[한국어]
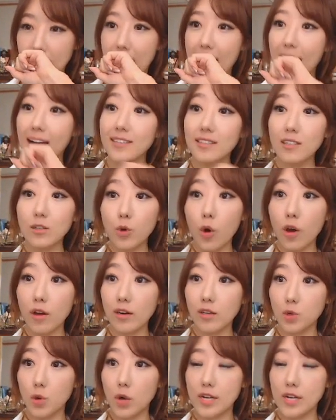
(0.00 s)

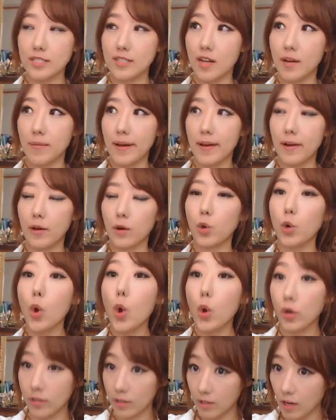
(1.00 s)
하드코어를 좋아하시나봐요.
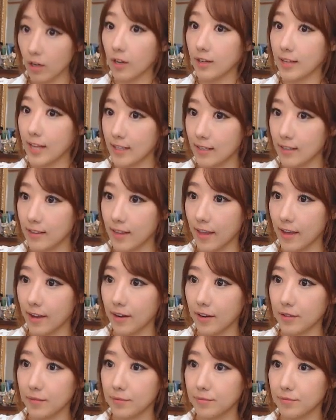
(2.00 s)
꼭 그런 건
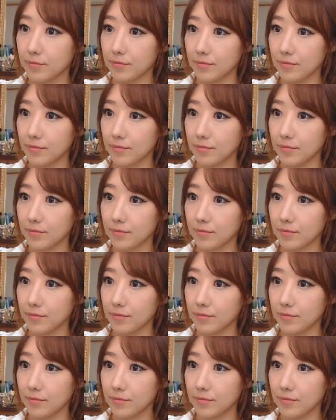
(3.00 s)
아닌데요.